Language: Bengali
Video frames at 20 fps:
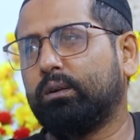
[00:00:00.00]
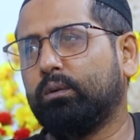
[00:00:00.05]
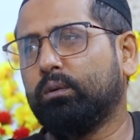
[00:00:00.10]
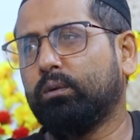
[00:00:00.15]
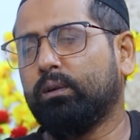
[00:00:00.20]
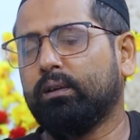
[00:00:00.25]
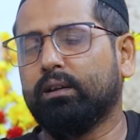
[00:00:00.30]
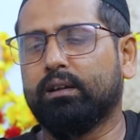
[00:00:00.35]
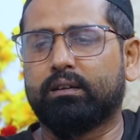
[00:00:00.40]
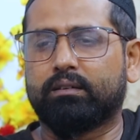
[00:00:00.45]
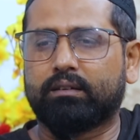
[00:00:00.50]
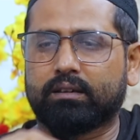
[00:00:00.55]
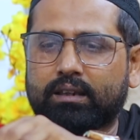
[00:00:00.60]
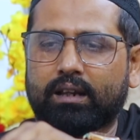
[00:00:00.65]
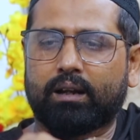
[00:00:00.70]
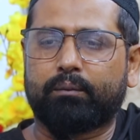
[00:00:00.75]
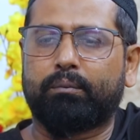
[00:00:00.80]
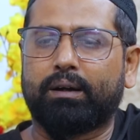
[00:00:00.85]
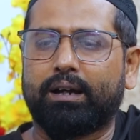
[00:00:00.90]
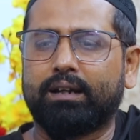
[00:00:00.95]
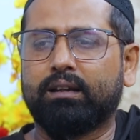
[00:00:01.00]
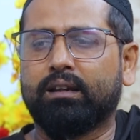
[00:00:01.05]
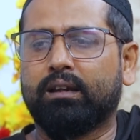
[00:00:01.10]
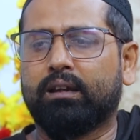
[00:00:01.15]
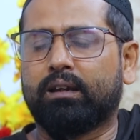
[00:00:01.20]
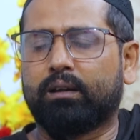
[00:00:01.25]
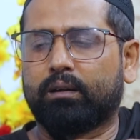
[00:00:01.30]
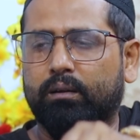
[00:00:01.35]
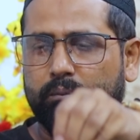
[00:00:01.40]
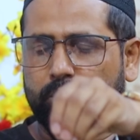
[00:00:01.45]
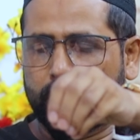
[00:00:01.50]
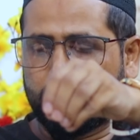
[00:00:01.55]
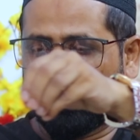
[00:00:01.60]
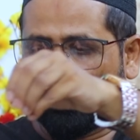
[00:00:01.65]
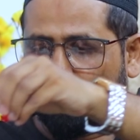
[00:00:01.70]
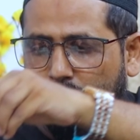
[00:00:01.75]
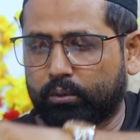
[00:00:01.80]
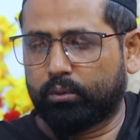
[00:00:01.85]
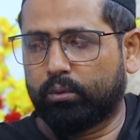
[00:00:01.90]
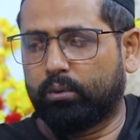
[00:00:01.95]
ওখানো যে তারা বাইর
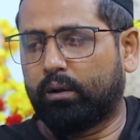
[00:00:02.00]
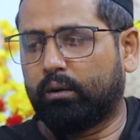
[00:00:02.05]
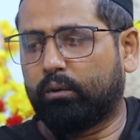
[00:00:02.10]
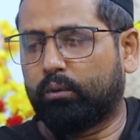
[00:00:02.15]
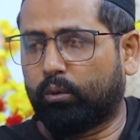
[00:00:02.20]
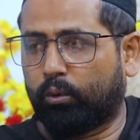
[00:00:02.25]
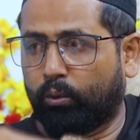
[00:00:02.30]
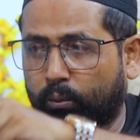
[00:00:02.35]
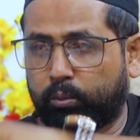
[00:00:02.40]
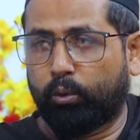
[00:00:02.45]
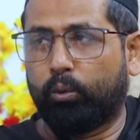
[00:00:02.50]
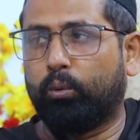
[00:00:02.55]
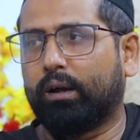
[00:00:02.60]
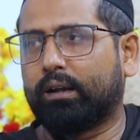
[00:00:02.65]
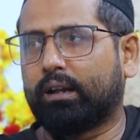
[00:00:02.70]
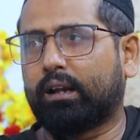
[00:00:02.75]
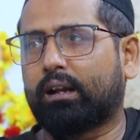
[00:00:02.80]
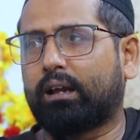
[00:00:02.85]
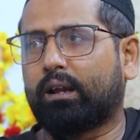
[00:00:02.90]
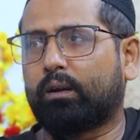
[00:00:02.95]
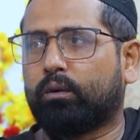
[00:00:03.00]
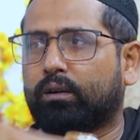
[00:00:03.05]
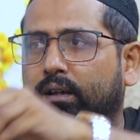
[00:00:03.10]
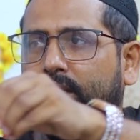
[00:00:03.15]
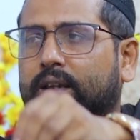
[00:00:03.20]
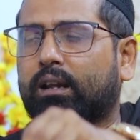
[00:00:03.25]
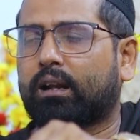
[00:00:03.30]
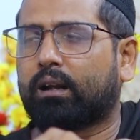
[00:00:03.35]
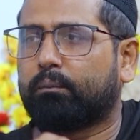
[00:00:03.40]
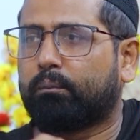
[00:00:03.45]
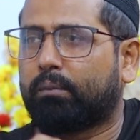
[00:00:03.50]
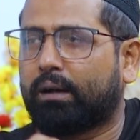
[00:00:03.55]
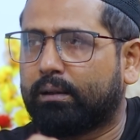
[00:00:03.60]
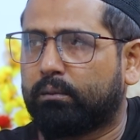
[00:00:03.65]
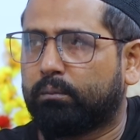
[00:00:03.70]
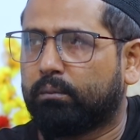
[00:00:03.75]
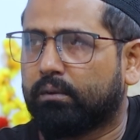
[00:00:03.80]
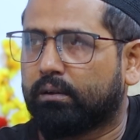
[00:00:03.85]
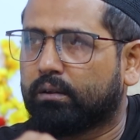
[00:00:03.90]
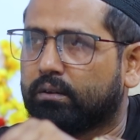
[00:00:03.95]
বউ ও বউ আনার কারণে তারা
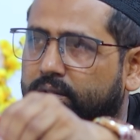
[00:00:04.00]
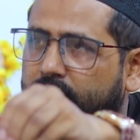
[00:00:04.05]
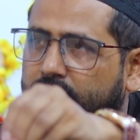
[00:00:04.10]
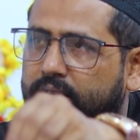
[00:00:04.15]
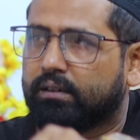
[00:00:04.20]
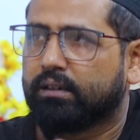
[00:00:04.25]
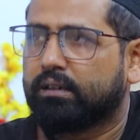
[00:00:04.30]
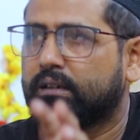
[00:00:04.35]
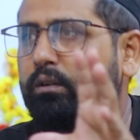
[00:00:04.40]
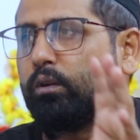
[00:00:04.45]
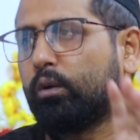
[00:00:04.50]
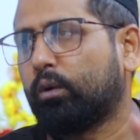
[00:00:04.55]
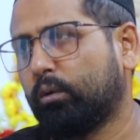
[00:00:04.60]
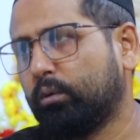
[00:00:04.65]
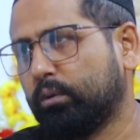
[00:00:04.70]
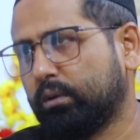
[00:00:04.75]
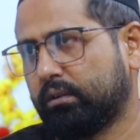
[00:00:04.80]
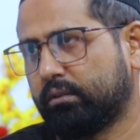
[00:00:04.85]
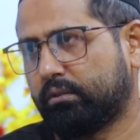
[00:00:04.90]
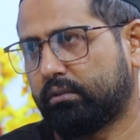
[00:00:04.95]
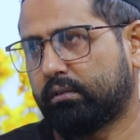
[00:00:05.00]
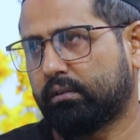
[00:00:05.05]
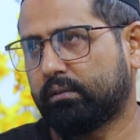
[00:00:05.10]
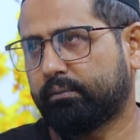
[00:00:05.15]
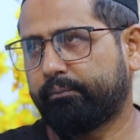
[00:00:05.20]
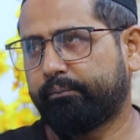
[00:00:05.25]
বাইর জিন্দগি নরক হয়েছে